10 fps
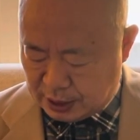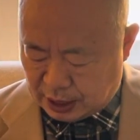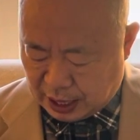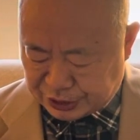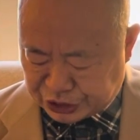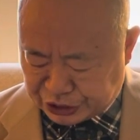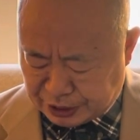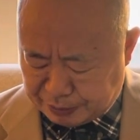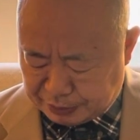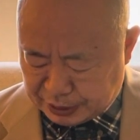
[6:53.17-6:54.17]
而且
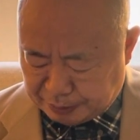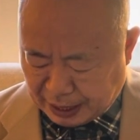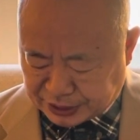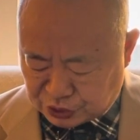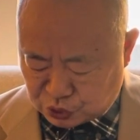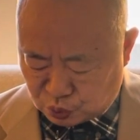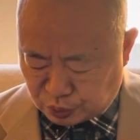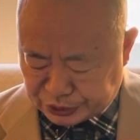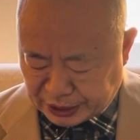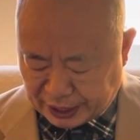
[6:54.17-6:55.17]
呢，马上中
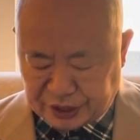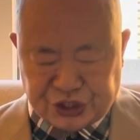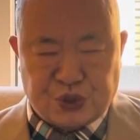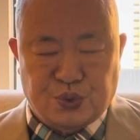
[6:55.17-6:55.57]
国呢还要进